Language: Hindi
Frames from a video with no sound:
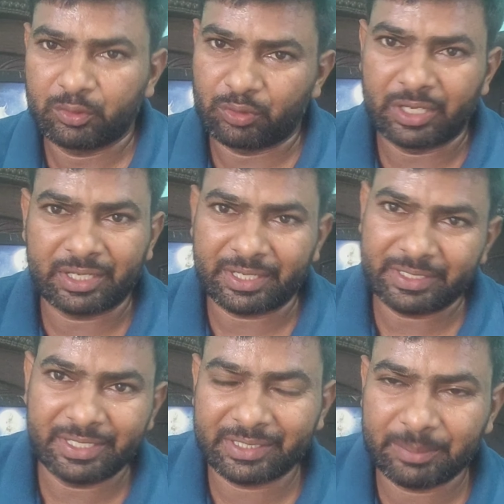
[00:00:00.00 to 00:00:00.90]
तो रन
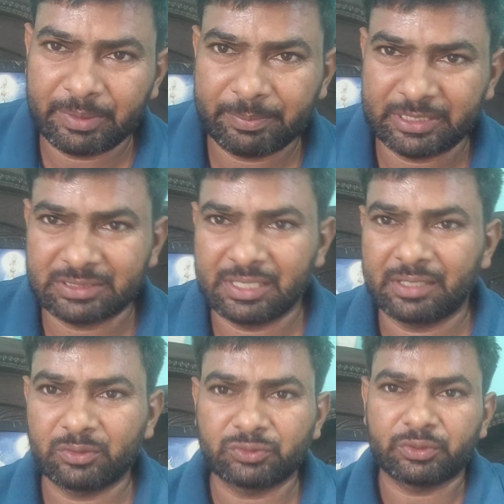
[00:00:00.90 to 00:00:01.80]
करके देखने पर ही पता
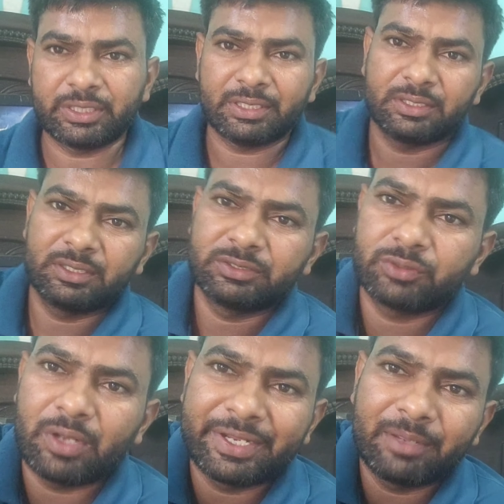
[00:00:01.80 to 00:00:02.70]
चलेगा दोस्तों ये
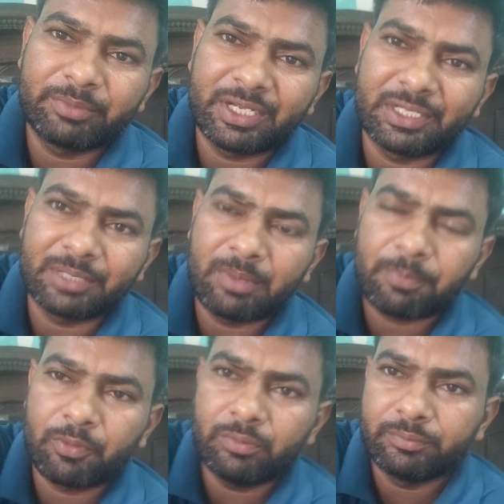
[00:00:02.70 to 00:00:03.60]
चलो आइए हम दिखाते हैं अब
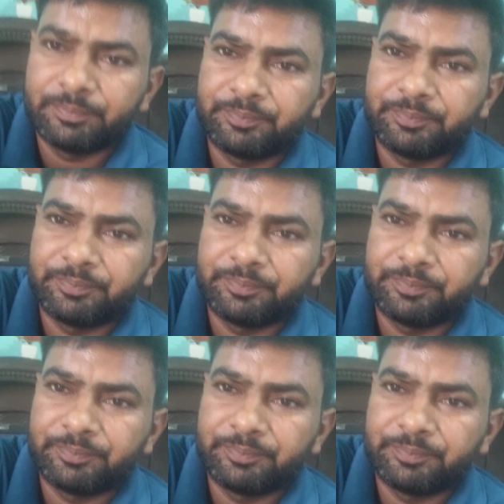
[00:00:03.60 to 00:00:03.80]
आपको